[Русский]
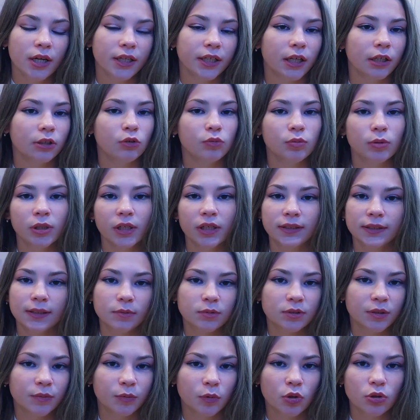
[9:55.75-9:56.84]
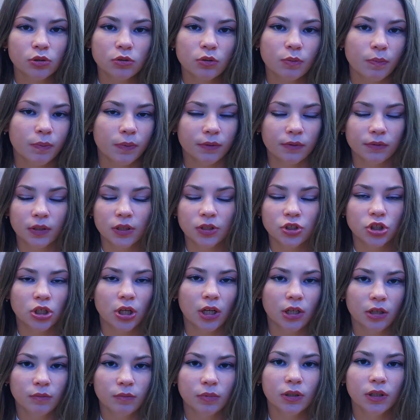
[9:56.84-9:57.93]
я думала, я там замерзну,
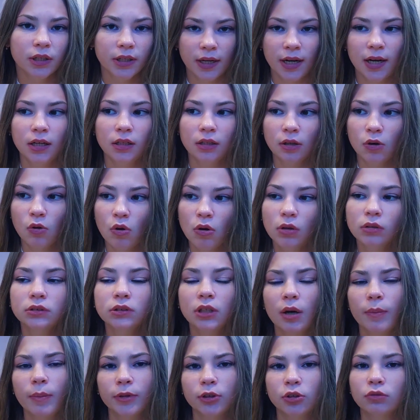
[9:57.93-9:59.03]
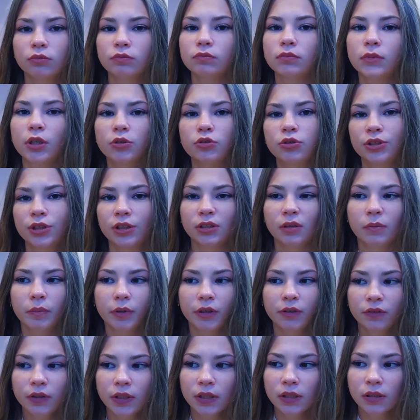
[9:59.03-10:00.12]
первоначально было реально холодно, а потом мое тело
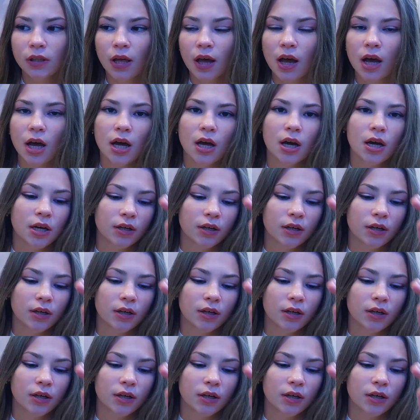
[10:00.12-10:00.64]
привыкло,